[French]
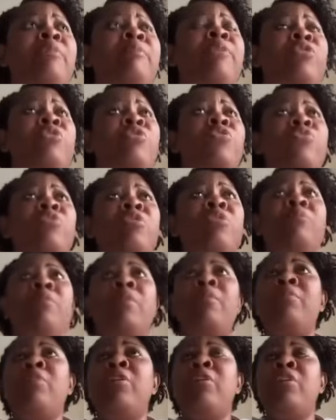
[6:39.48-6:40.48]
mais je suis une
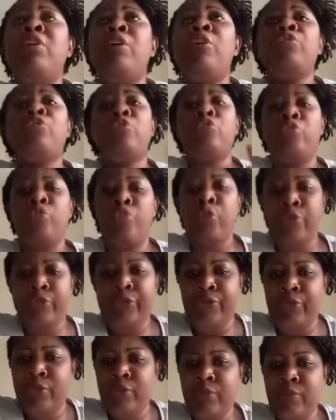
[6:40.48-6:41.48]
maman entre deux
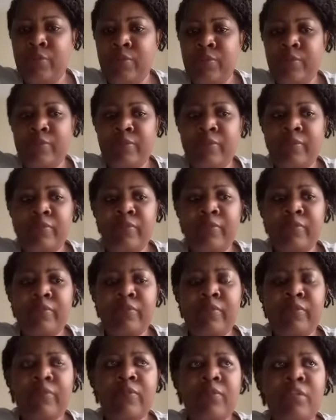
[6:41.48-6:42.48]
feux.
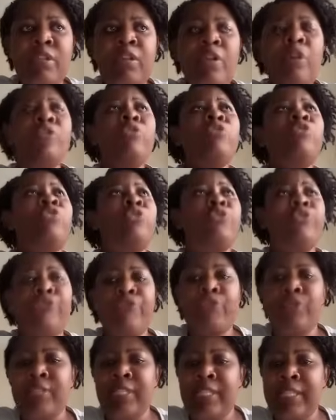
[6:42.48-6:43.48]
Entre deux
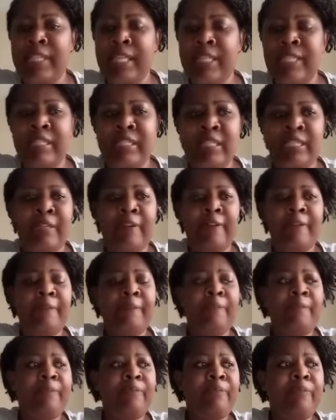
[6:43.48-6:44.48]
feux, c'est-à-dire.
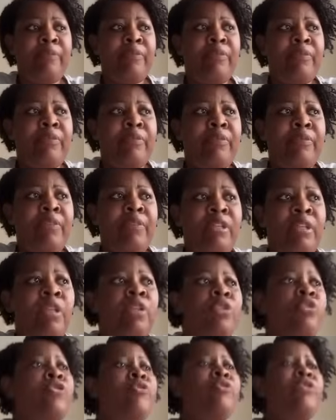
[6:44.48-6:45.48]

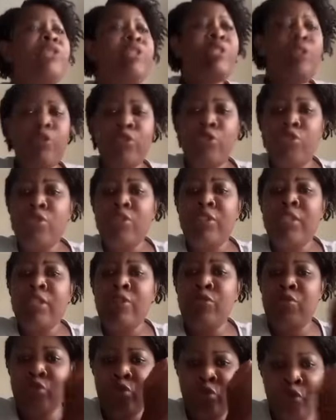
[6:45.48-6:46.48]
Je veux sanctionner
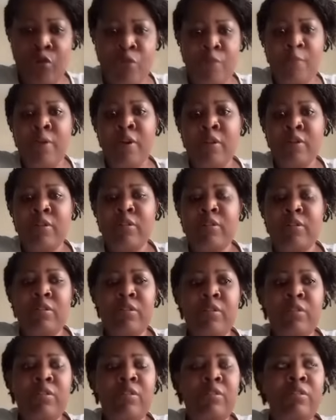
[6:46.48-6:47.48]
durement
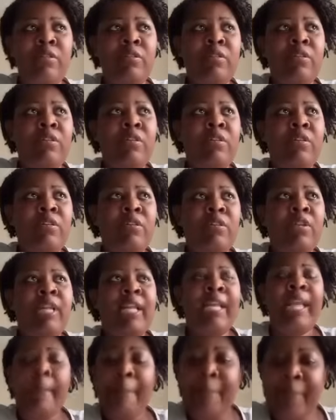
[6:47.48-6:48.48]

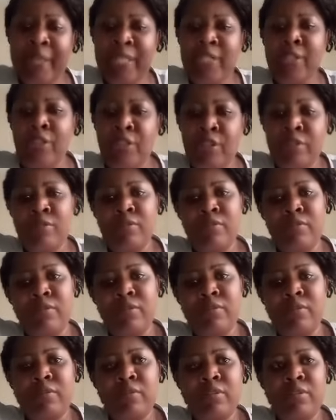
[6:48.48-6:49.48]
la personne
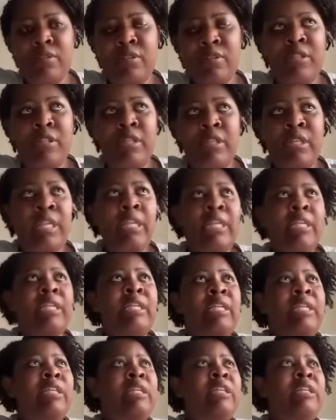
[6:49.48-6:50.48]

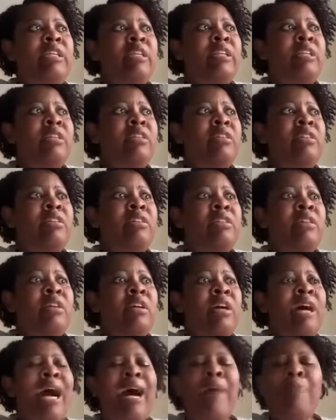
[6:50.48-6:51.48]
qui
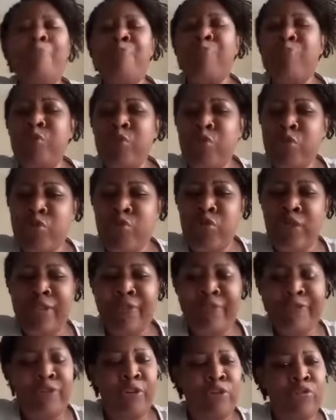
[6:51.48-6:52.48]
a
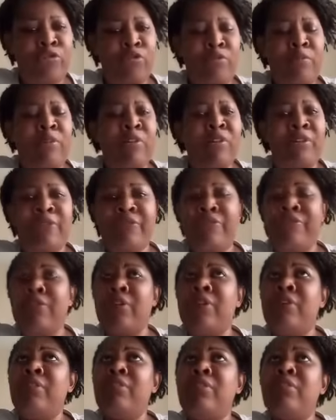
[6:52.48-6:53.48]
bousculé fortement
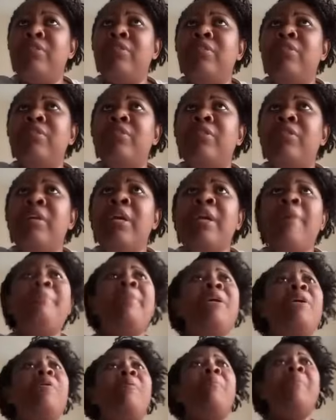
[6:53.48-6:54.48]
l'enfant.
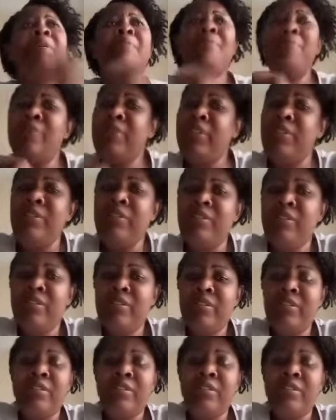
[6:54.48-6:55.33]
Mais en même temps,